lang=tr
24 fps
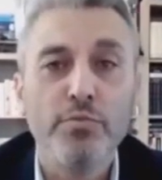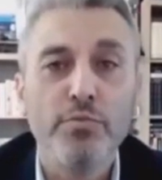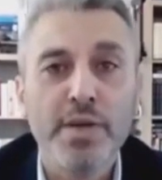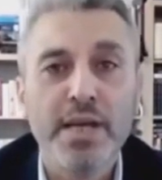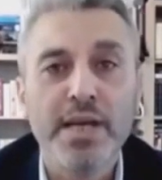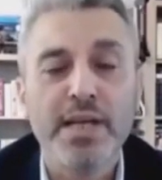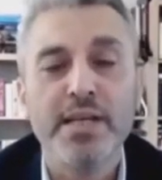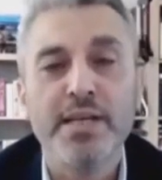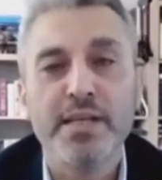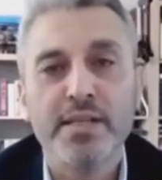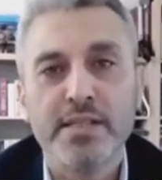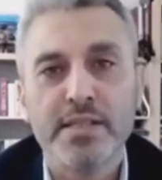
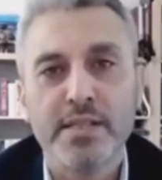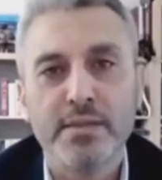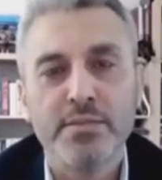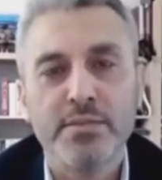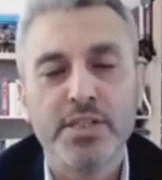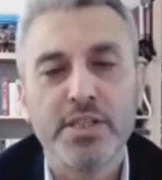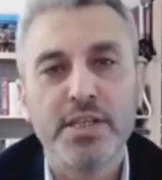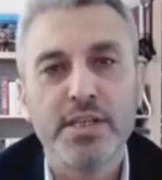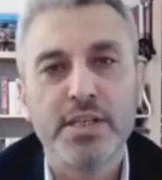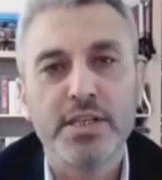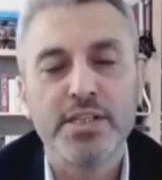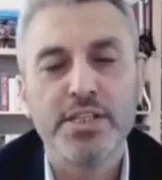olmayan
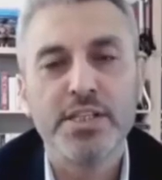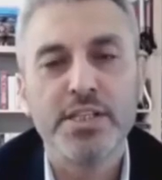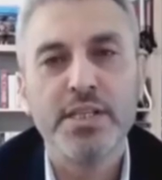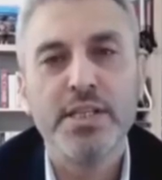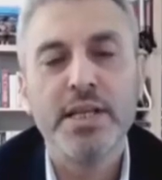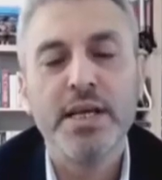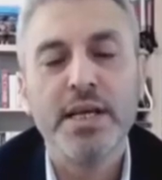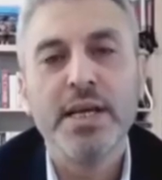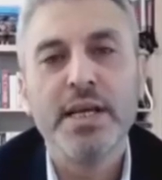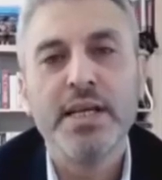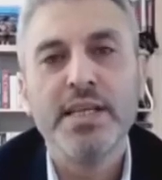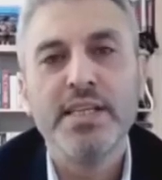yatırımcılar
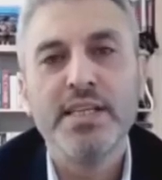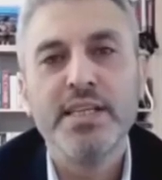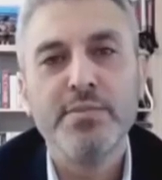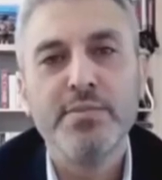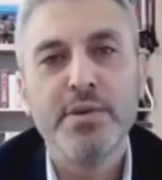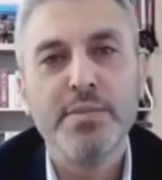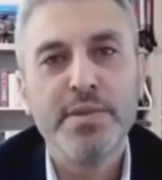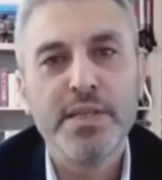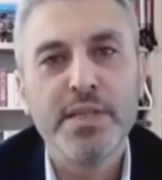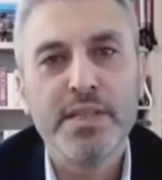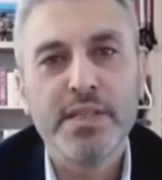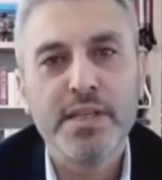için
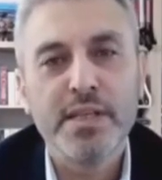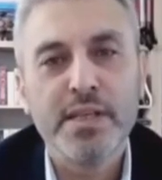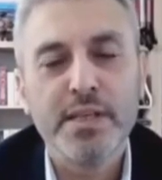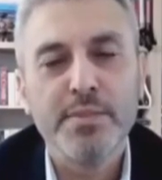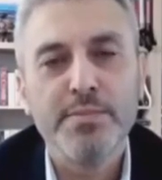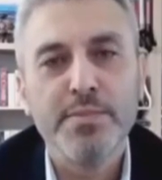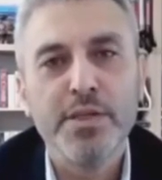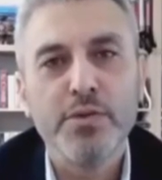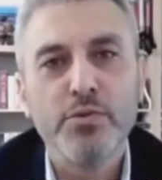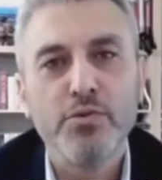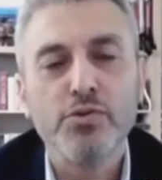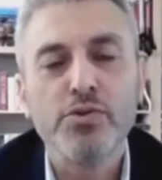20 bin
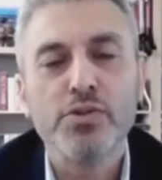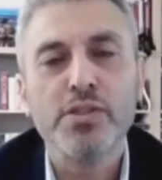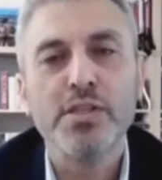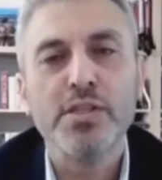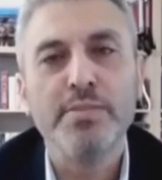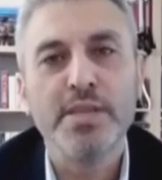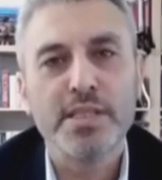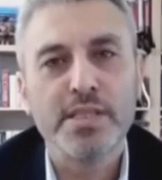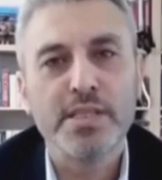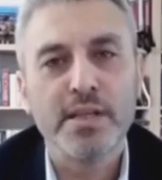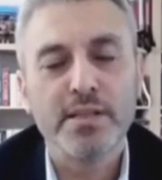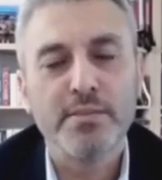liralık bir üst
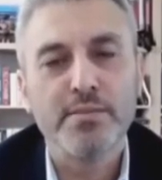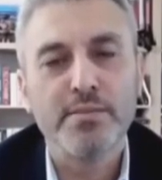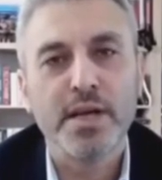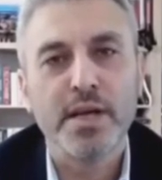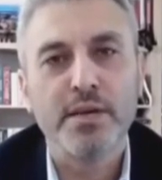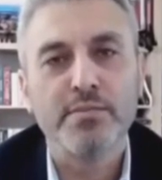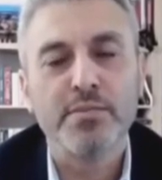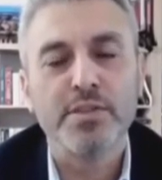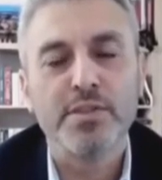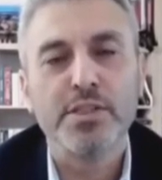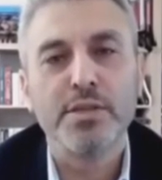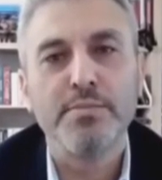limit
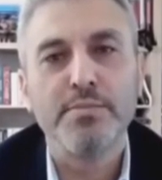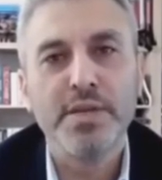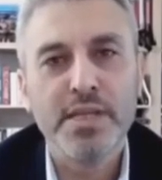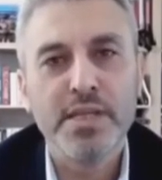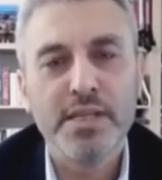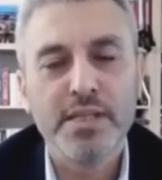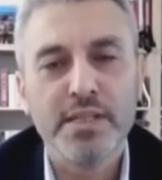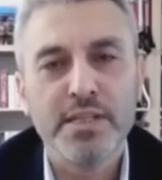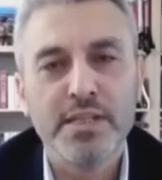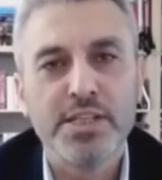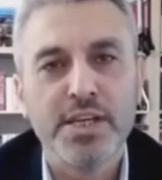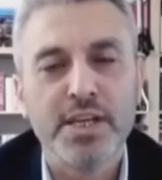tanımlanmıştı. Bir
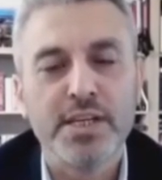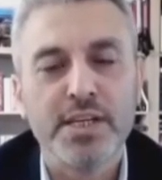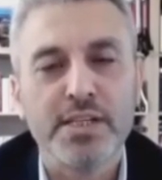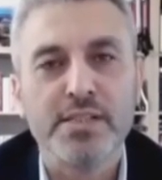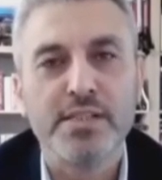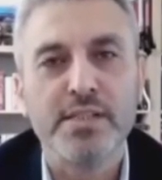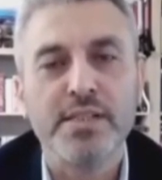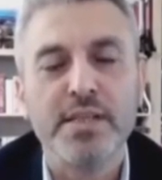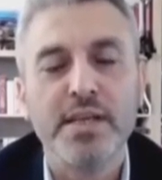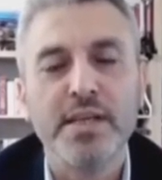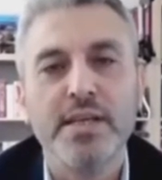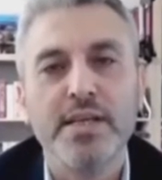yıl
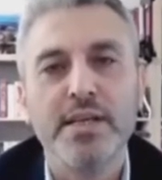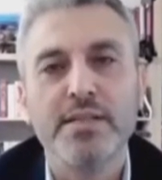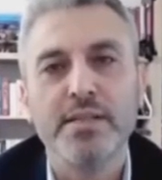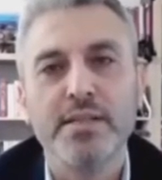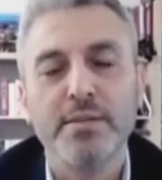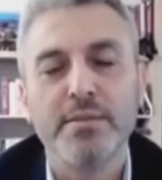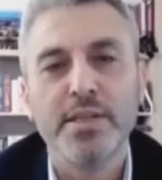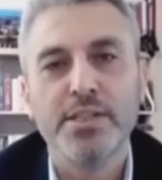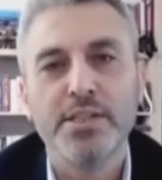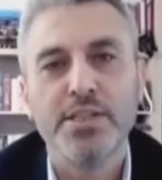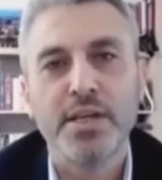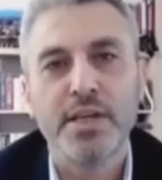içerisinde
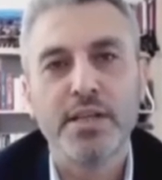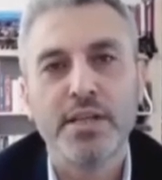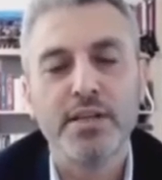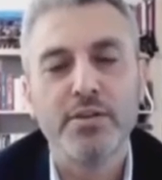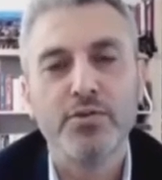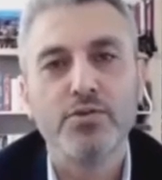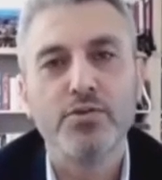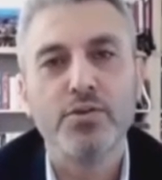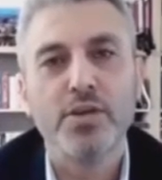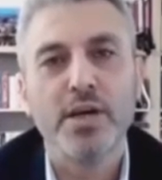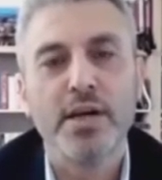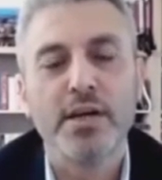
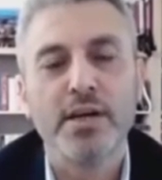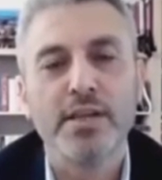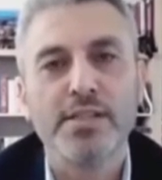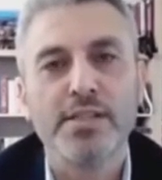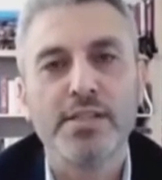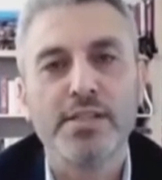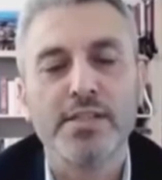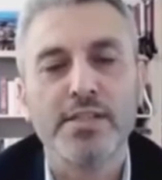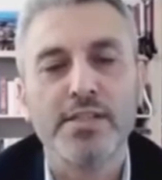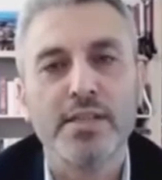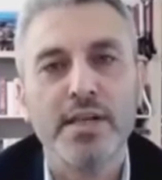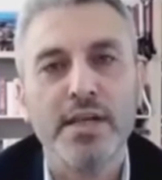yatırabilecekleri tutar
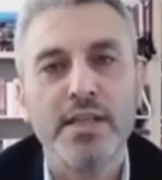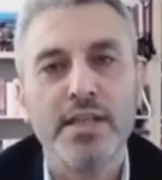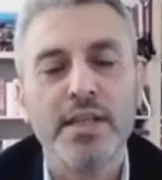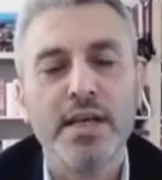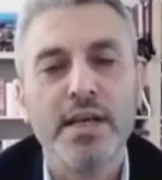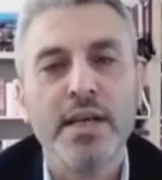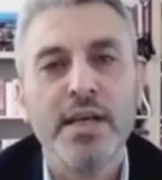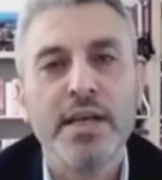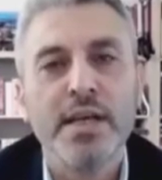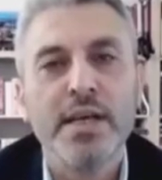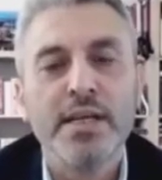açısından.